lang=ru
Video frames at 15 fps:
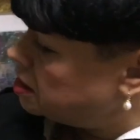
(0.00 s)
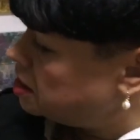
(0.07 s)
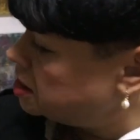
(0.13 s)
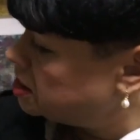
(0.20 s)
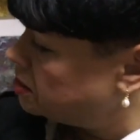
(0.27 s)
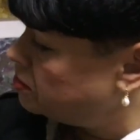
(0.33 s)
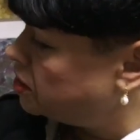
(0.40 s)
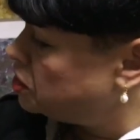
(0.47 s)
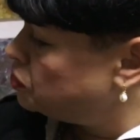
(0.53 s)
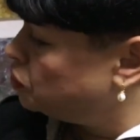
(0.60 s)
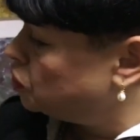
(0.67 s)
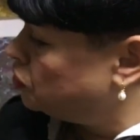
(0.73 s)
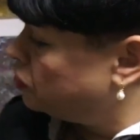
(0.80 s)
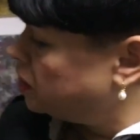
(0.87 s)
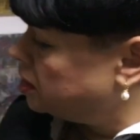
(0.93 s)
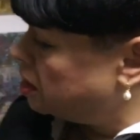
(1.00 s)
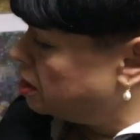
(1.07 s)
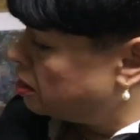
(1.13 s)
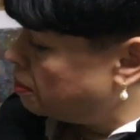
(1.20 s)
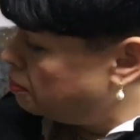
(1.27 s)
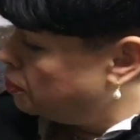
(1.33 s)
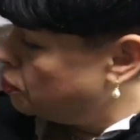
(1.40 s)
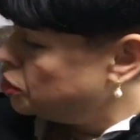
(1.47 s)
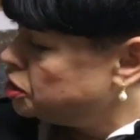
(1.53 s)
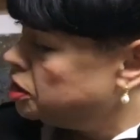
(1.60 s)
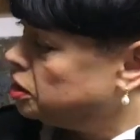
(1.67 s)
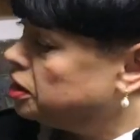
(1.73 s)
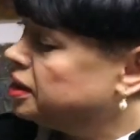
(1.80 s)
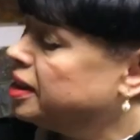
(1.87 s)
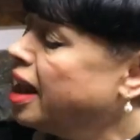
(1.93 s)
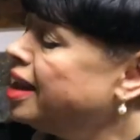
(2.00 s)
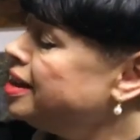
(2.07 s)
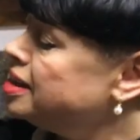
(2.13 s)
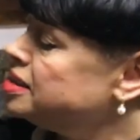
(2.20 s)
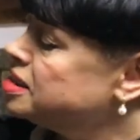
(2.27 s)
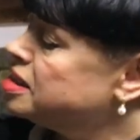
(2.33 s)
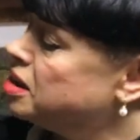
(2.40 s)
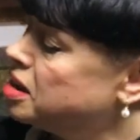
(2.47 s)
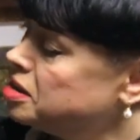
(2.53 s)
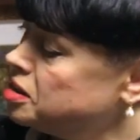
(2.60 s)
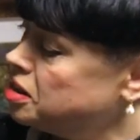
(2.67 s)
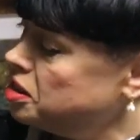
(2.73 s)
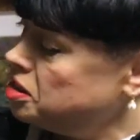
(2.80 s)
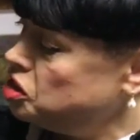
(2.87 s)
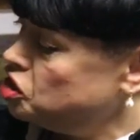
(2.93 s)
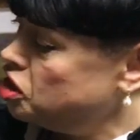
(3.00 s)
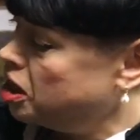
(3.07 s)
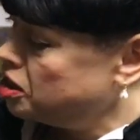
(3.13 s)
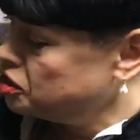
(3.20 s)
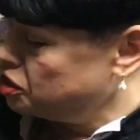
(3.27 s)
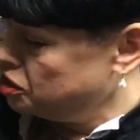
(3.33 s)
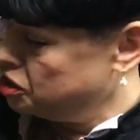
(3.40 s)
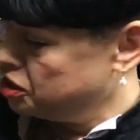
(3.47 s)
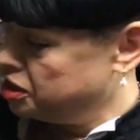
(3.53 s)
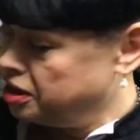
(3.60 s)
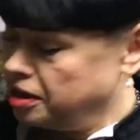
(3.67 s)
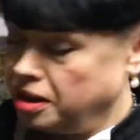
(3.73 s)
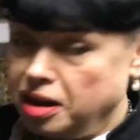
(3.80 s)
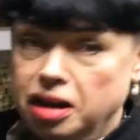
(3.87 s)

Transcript: нарисовать вот в этой работе танец красной чашечки,